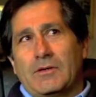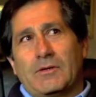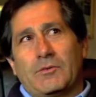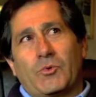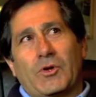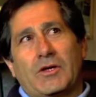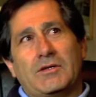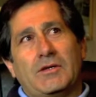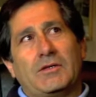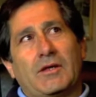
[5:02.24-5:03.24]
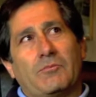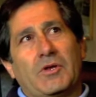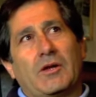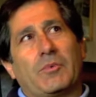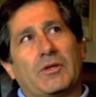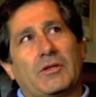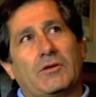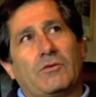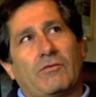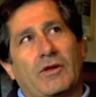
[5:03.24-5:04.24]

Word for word: Eh, por allí también aprendí una